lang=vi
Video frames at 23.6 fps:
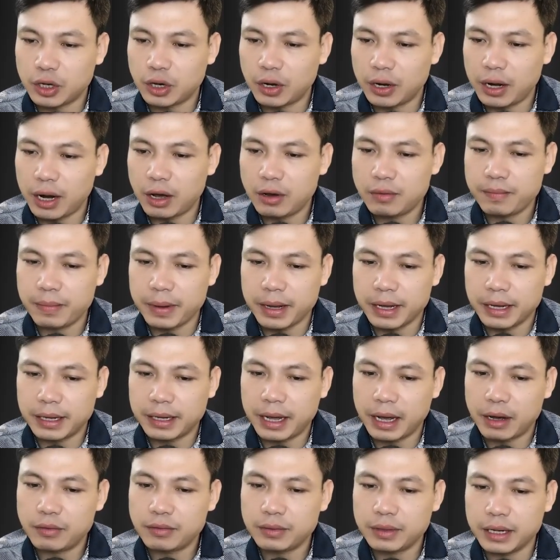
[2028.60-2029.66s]
lại, nhưng
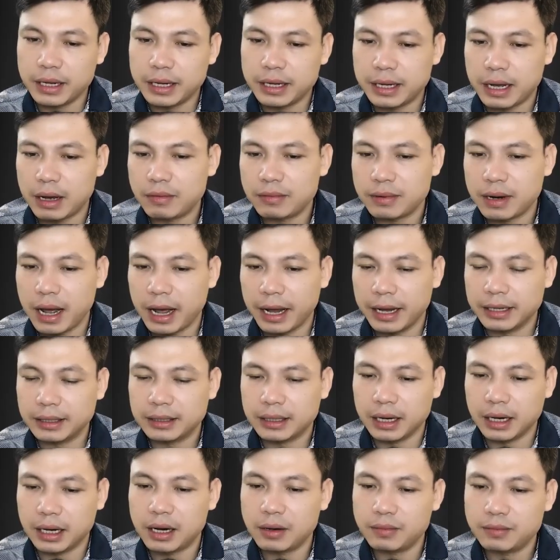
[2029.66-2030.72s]
được mấy giây lại
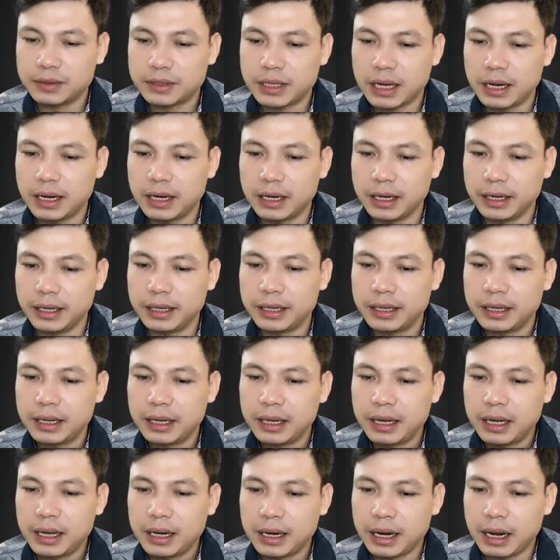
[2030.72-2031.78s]
mở ra để nói chuyện.